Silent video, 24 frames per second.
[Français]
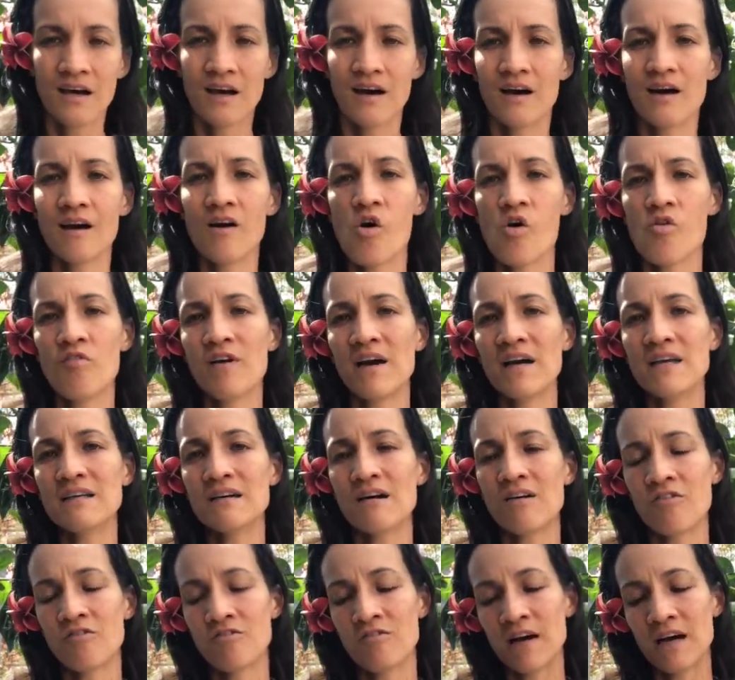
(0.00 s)
Hein. on va,
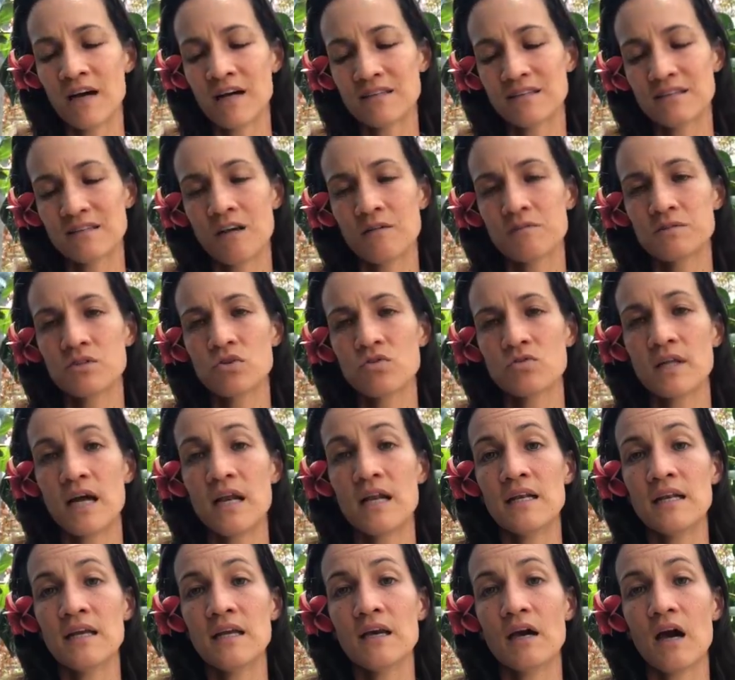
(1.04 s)
on va, c'est comme si on
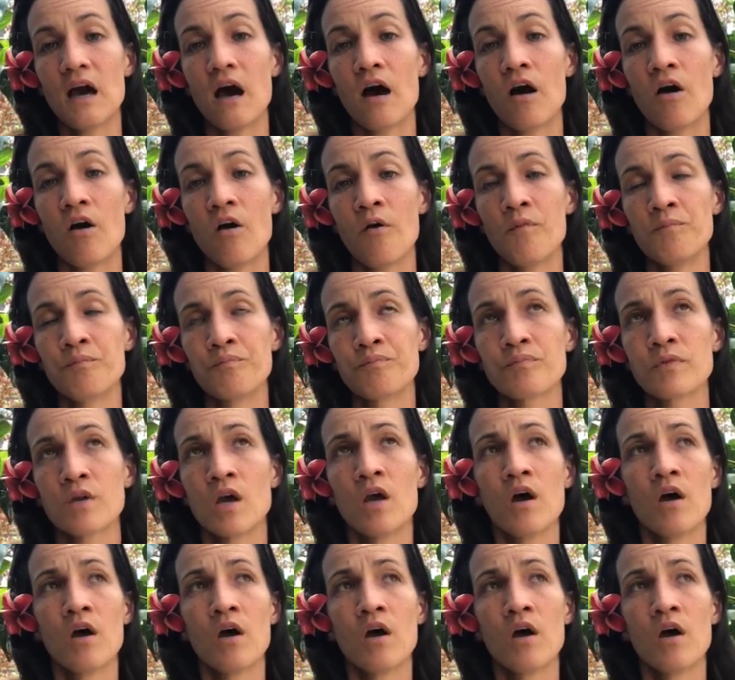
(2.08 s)
allait euh,